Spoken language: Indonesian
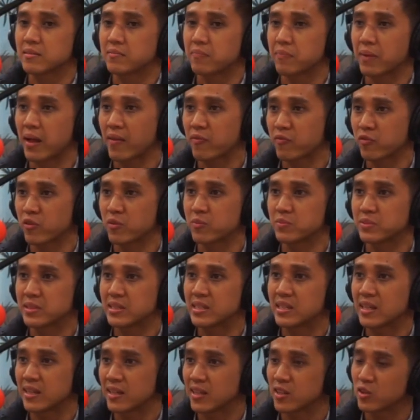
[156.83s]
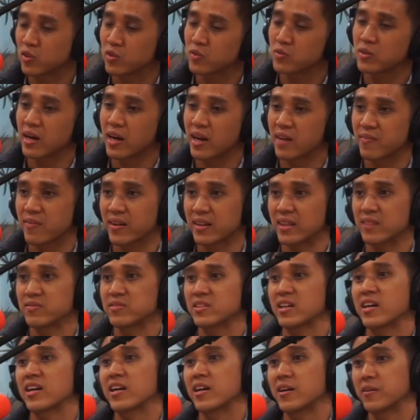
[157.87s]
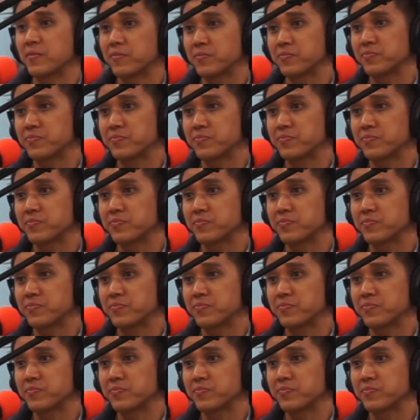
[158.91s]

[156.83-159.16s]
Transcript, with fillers: platform sendiri itu udah gak efektif sekarang.